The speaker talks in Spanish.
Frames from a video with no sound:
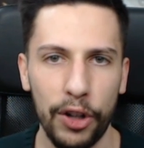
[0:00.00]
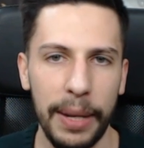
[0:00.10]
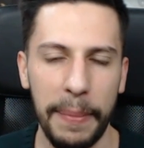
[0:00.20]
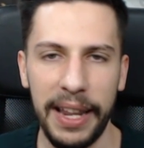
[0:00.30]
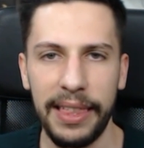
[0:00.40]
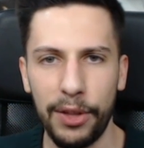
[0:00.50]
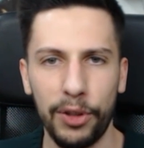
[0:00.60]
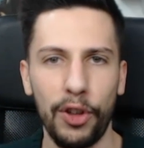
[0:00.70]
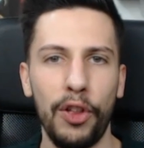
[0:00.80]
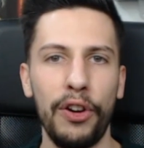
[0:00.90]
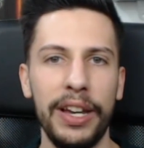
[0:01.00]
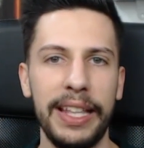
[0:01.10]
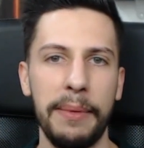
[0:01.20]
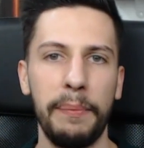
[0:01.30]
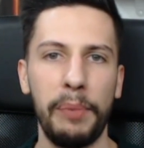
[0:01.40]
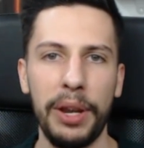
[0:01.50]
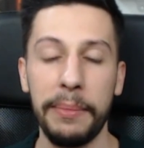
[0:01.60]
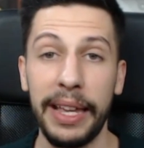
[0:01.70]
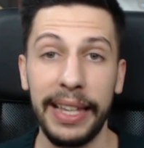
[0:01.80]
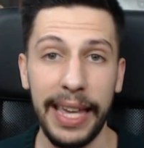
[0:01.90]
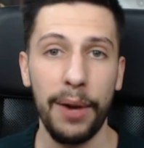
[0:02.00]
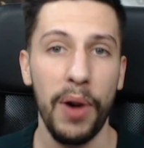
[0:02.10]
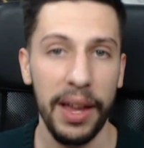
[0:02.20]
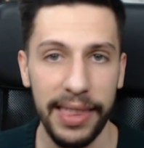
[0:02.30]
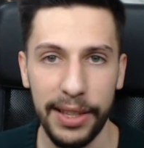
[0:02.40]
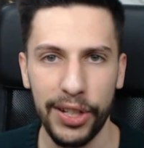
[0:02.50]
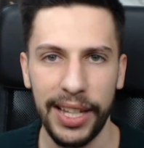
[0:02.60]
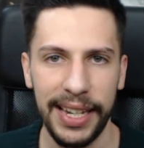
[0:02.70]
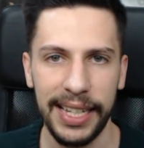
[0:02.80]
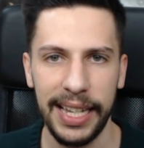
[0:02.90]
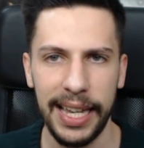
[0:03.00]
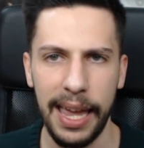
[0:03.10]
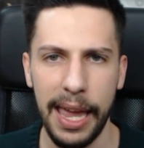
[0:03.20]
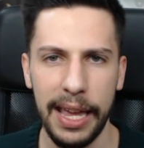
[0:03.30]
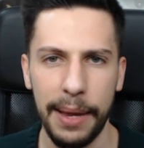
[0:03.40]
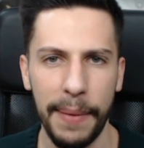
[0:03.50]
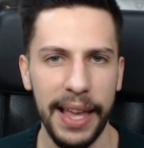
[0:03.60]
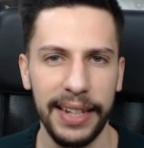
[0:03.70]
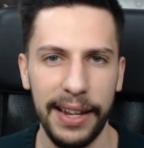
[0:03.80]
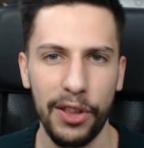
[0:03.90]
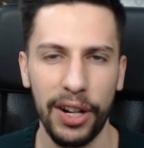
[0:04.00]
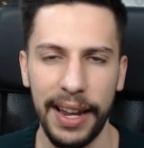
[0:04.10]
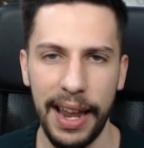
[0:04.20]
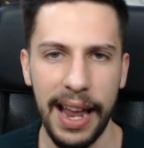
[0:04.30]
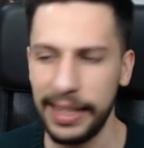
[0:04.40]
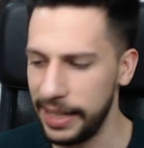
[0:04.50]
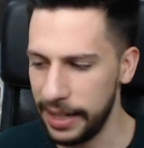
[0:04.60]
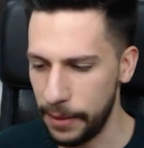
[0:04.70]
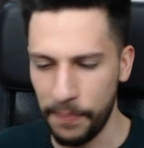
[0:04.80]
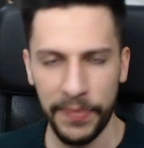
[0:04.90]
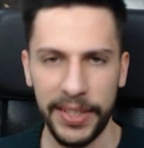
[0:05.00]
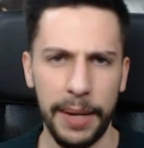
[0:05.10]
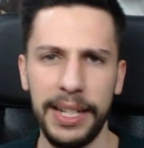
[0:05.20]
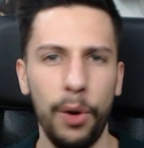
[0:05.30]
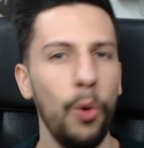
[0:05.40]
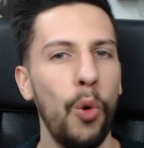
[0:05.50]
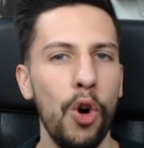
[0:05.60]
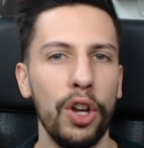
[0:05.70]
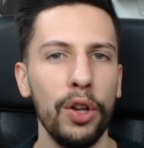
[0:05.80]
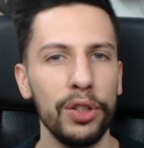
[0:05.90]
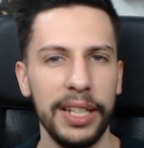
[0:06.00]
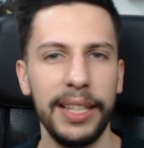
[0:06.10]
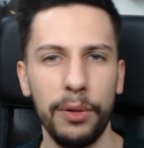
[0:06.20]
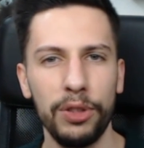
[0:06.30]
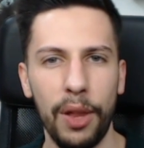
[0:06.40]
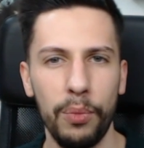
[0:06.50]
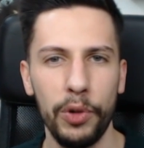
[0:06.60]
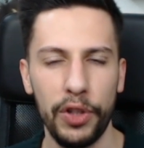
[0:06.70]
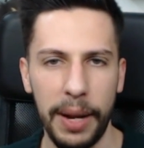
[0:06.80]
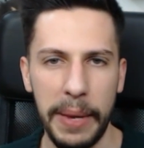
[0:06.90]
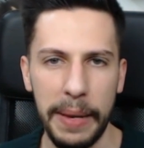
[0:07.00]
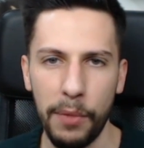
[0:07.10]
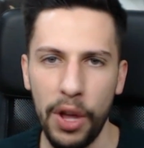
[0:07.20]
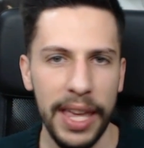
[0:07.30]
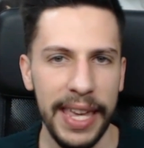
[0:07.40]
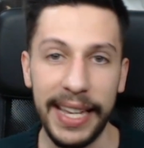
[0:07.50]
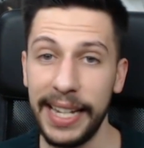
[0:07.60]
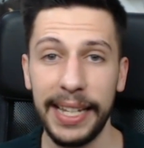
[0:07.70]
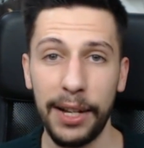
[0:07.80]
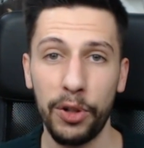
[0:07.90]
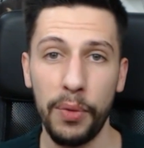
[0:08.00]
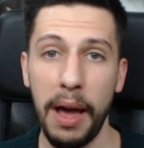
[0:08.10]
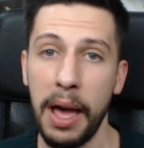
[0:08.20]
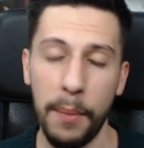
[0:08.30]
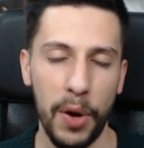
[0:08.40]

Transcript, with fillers: os ha parecido todo Y también ponedme qué jueguecitos queréis que vaya trayendo al canal Si sabéis algún juego que os esté gustando mucho ahora mismo Y queréis que lo suba,